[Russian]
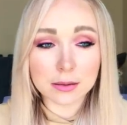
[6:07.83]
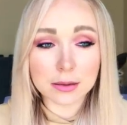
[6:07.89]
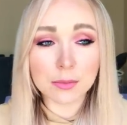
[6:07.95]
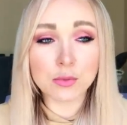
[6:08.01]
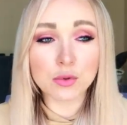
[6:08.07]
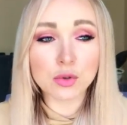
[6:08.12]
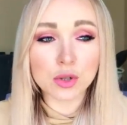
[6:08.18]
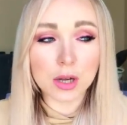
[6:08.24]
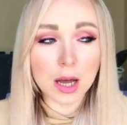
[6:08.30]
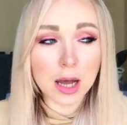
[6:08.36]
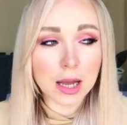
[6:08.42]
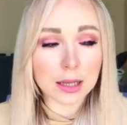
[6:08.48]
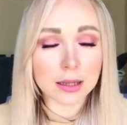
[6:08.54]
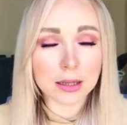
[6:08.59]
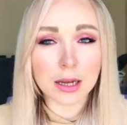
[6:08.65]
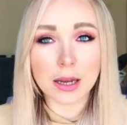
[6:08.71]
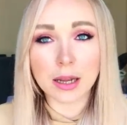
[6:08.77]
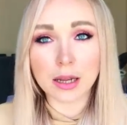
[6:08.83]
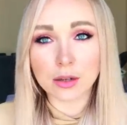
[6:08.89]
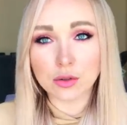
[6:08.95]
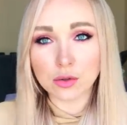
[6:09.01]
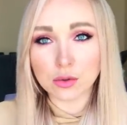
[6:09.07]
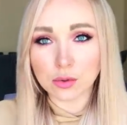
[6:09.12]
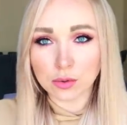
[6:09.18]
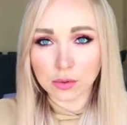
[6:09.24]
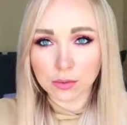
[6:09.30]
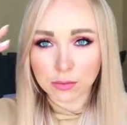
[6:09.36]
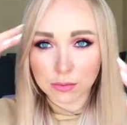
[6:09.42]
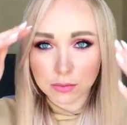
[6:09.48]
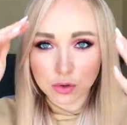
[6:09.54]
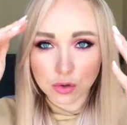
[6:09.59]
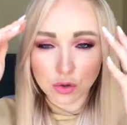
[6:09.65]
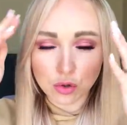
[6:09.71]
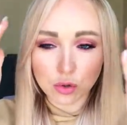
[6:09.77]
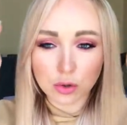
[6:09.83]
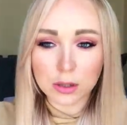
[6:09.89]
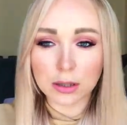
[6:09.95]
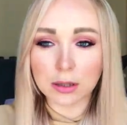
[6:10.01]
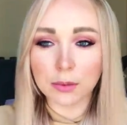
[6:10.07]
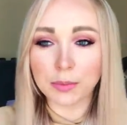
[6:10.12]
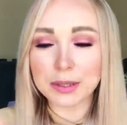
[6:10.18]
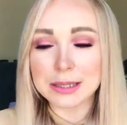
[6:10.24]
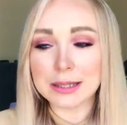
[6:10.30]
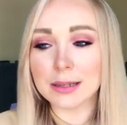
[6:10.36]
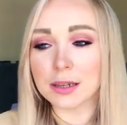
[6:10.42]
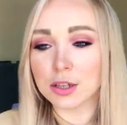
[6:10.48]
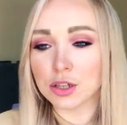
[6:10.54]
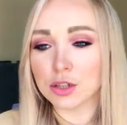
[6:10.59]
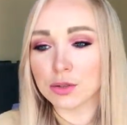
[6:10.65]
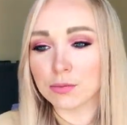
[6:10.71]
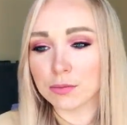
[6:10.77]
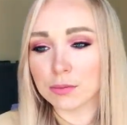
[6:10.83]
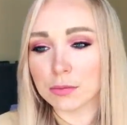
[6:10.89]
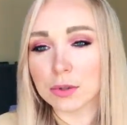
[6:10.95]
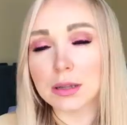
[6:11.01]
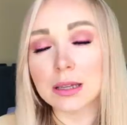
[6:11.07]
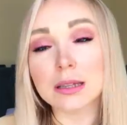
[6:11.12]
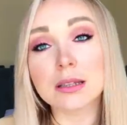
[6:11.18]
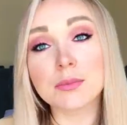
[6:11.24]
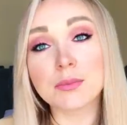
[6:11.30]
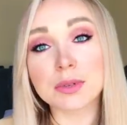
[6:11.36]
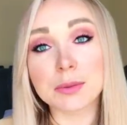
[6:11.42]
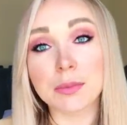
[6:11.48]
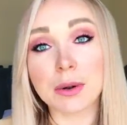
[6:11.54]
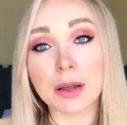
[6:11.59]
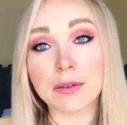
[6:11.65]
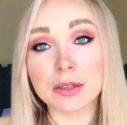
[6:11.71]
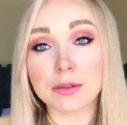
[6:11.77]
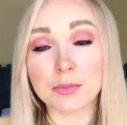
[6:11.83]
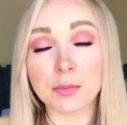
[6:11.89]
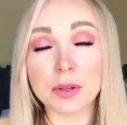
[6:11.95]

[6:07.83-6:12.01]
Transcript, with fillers: допускает коррекцию, чуть-чуть где-то подстричь, ну, это типа брови.